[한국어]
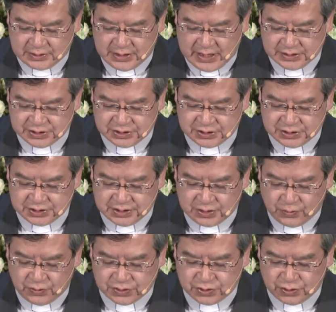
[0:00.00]
당신은
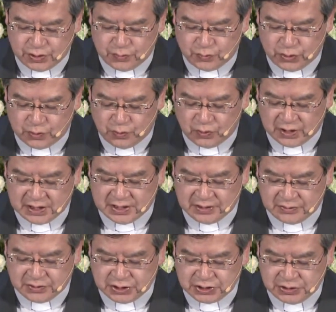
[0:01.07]
그 선언문을 보게 될
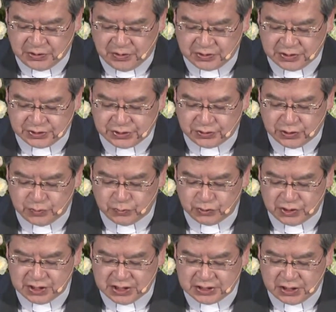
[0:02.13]
것이요. 그
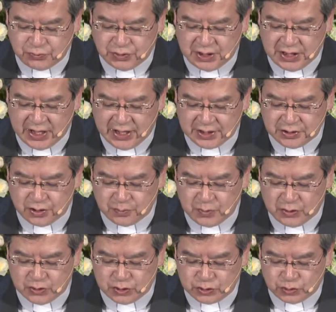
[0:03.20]
선언문은 이제 위대한
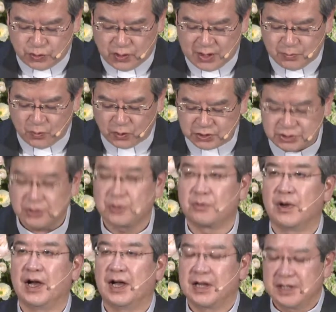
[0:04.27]
혁명을 주도할
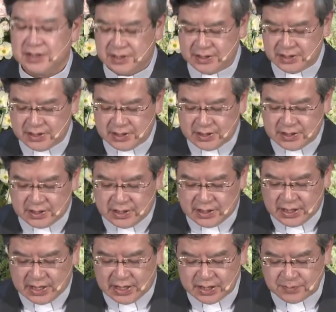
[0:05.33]
목적과
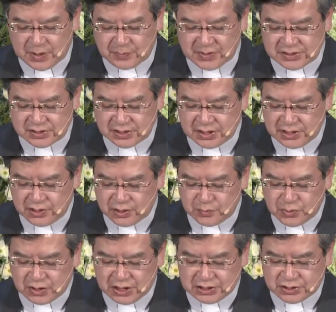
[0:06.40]
하나님 앞에서 이
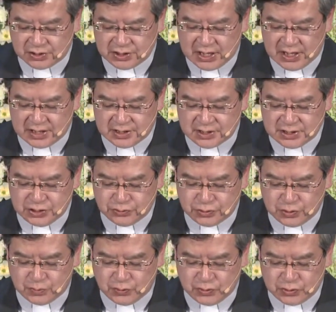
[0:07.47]
혁명이 정당하다는
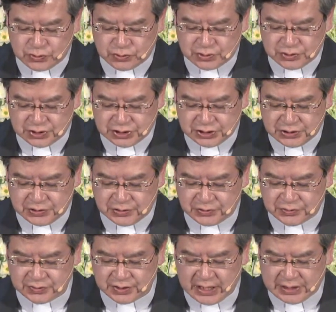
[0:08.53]
이유를 보여줄
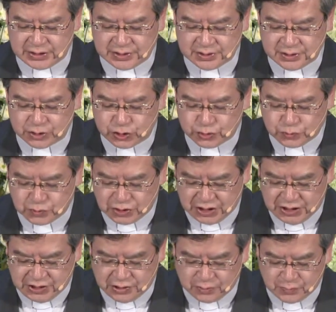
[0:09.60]
것이요. 나는 충분히
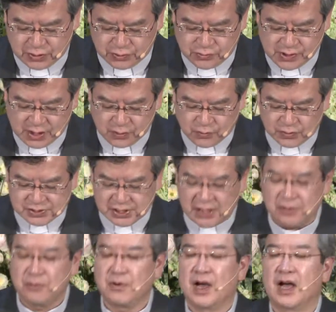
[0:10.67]
이 혁명을 위한
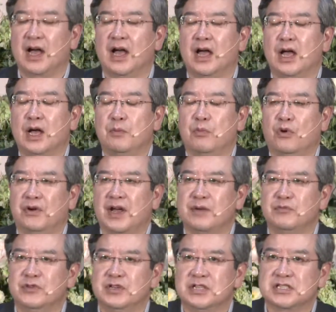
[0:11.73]
고생과
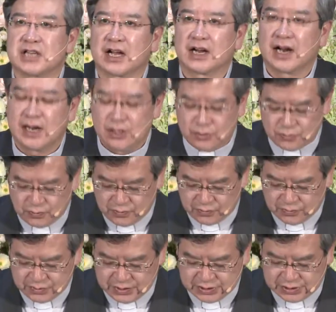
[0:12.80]
보람을 잘
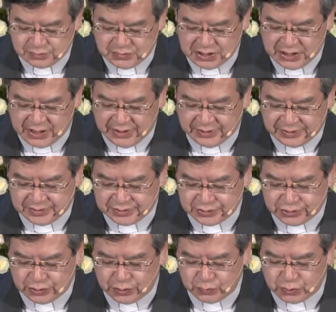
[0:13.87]
알고 있습니다.
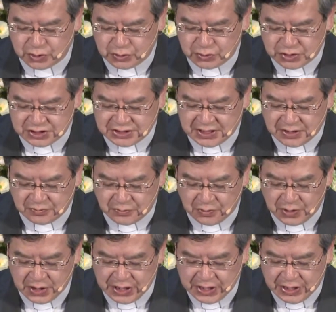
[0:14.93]
선언문을
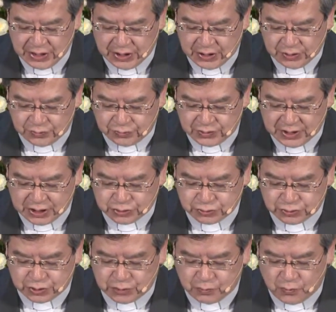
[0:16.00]
유지하고 우리의
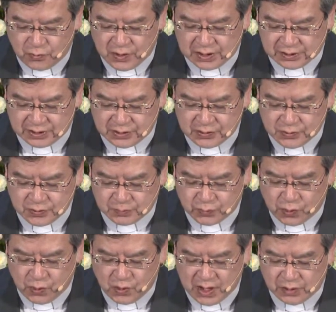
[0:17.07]
주들을 보호하기,
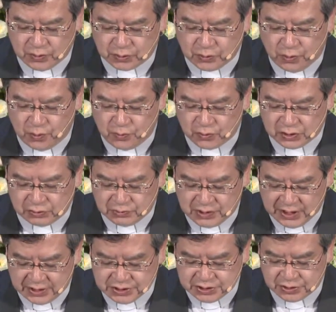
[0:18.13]
보호하고 돌보기
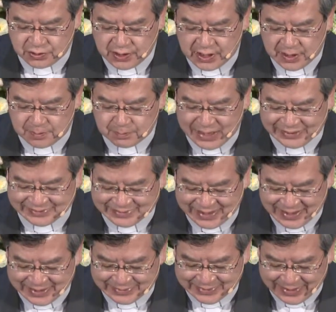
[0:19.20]
위해 치러야 할
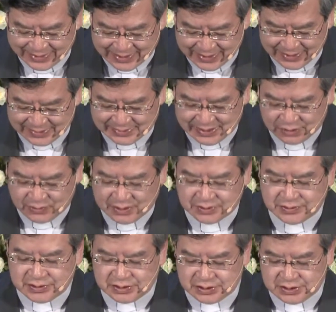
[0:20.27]
마땅한 대가가 있다고
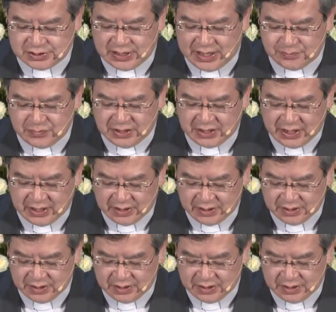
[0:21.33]
하는 것을 압니다.